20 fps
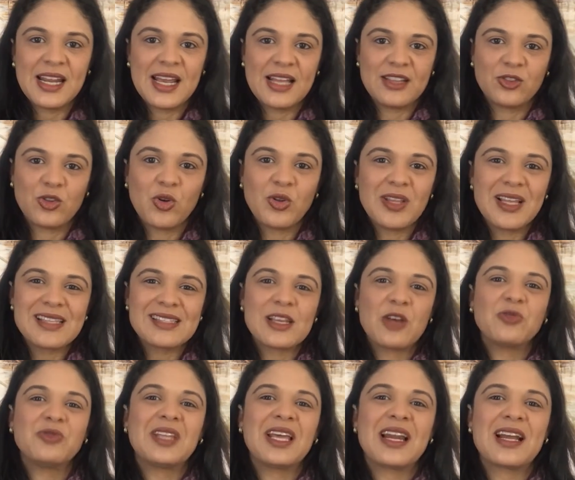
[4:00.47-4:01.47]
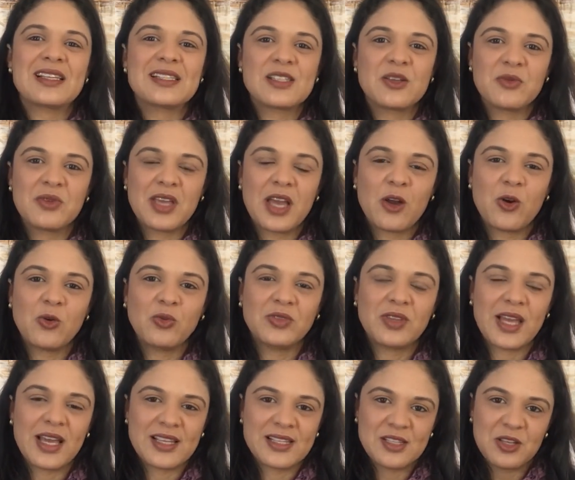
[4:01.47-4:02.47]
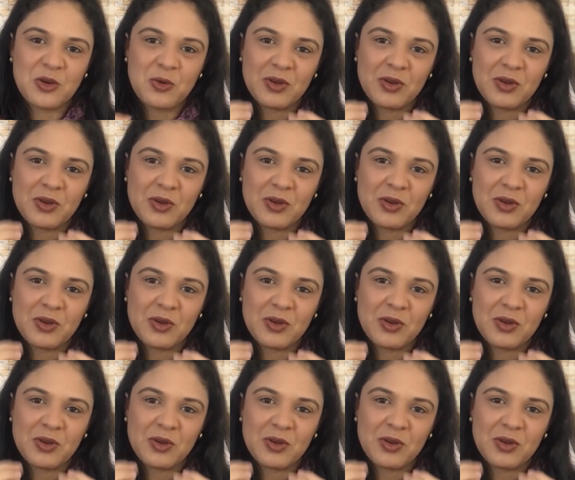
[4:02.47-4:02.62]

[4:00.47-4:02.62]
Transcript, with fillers: né, toda essa alteração que acontece